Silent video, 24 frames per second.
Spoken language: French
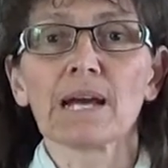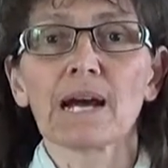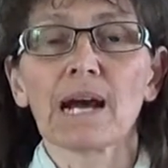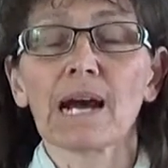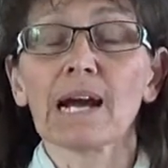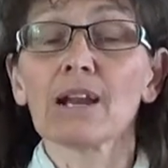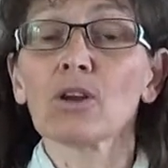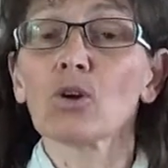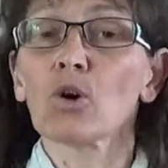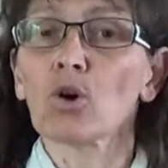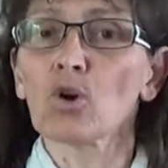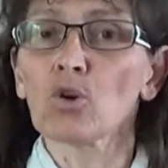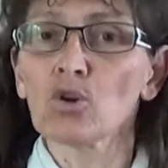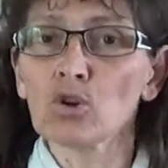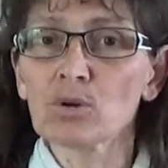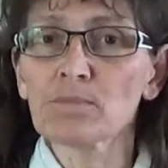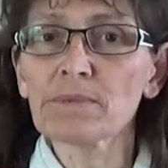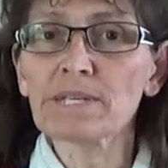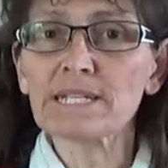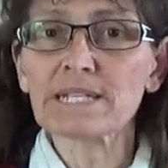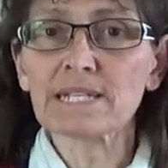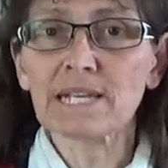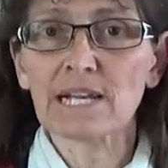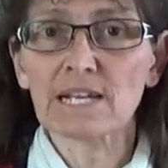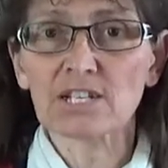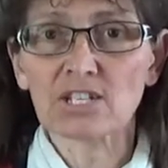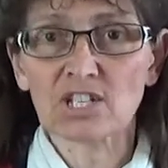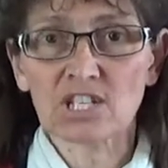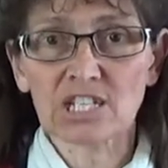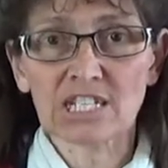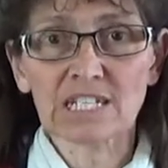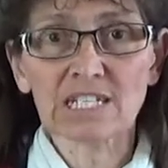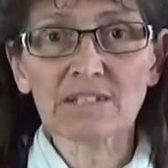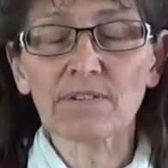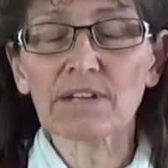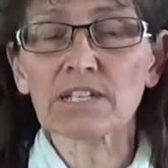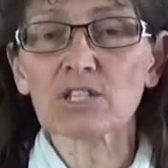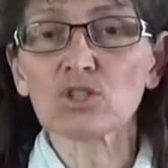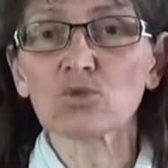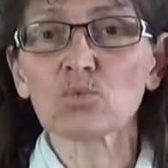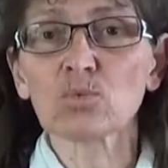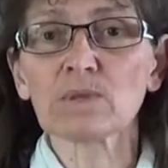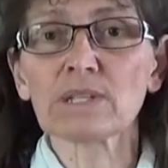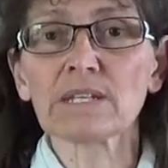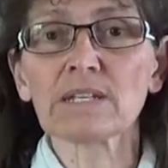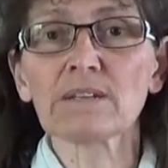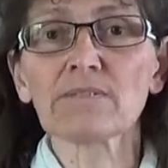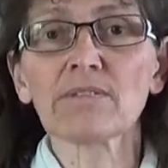Alors, le message qui va
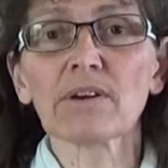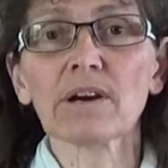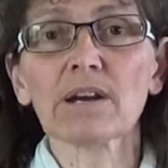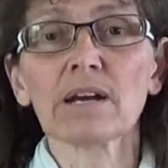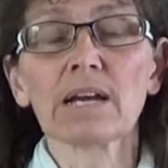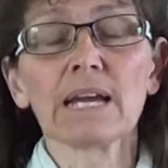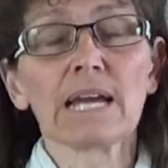suivre